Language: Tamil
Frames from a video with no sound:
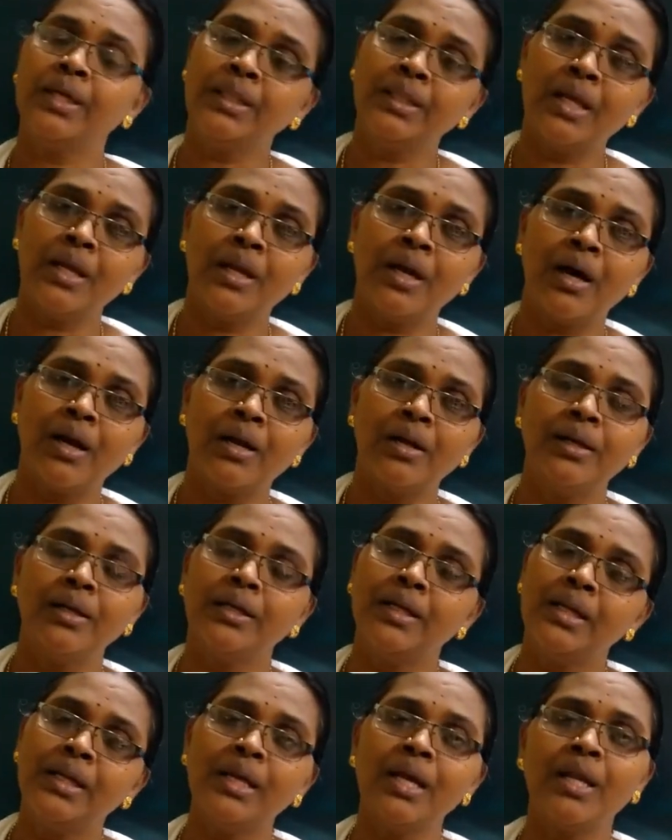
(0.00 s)
இந்த நாள்
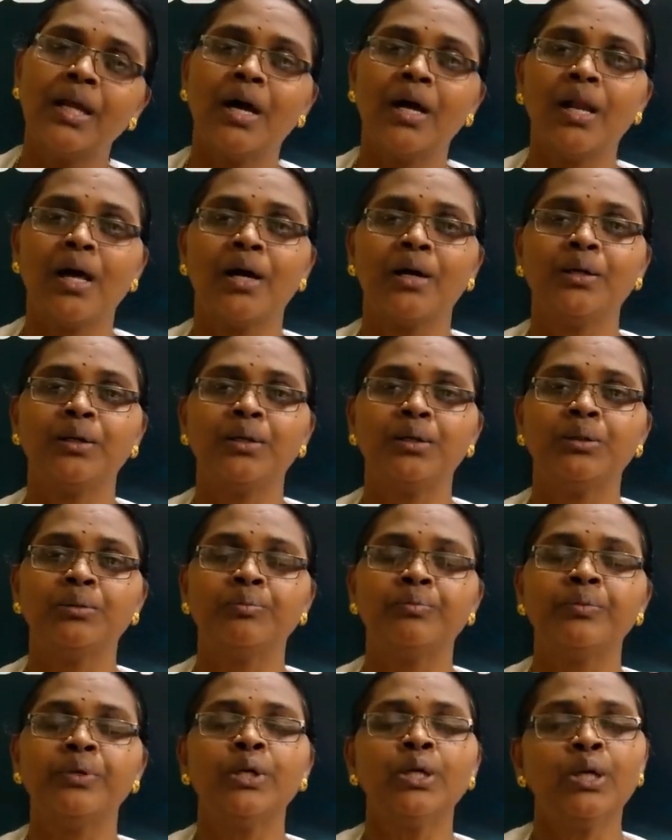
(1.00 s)
இனிய
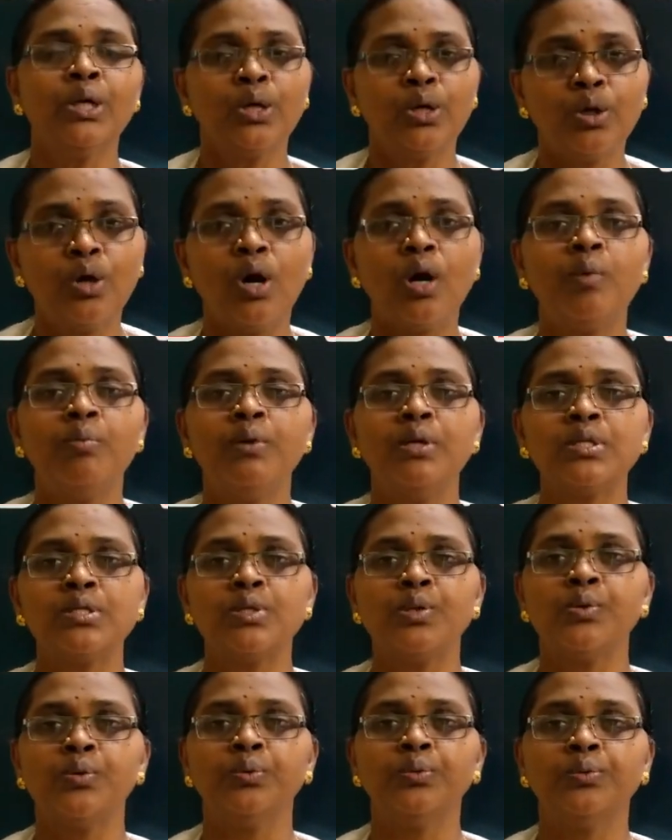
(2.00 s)
நாளாகட்டும் காட்
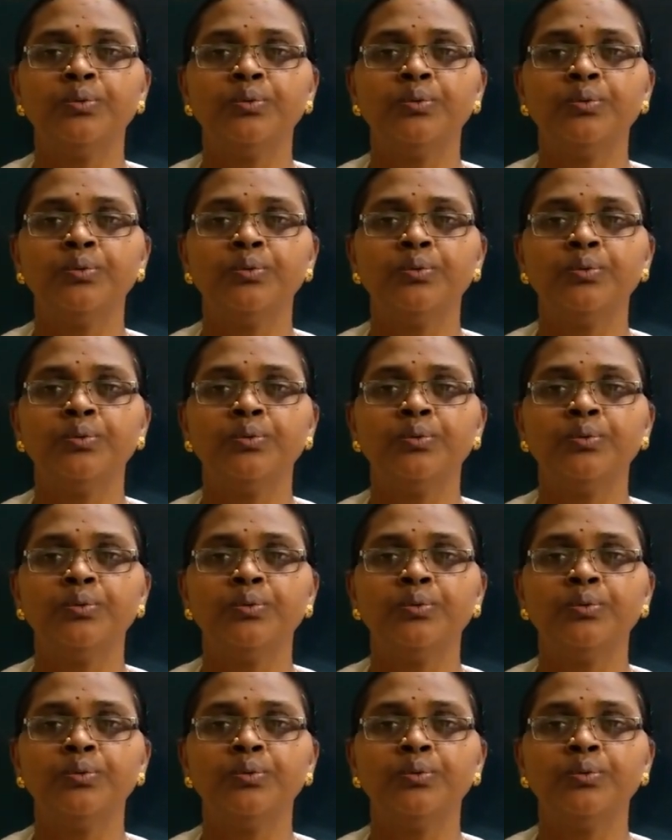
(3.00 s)
பிளஸ் யூ